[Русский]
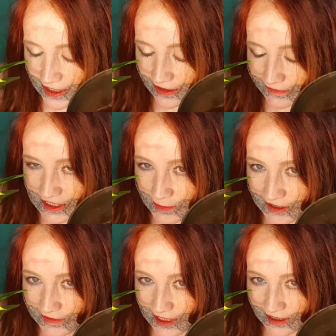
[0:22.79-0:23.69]
Ведь
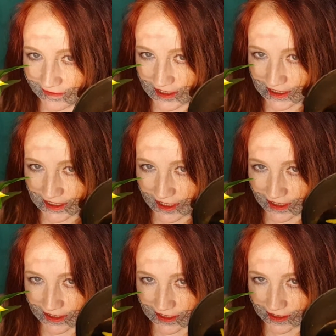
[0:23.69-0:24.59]
справедливости
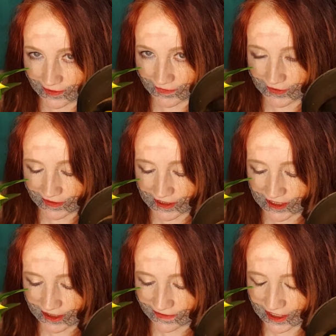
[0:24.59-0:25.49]
ради
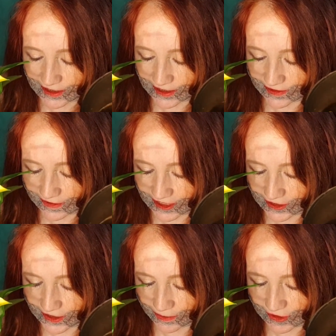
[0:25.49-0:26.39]
весна
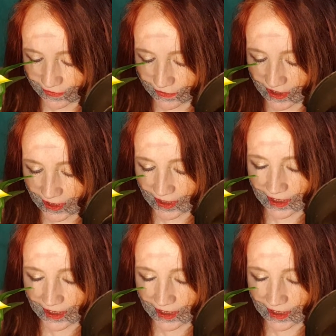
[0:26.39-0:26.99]
2020 Бифо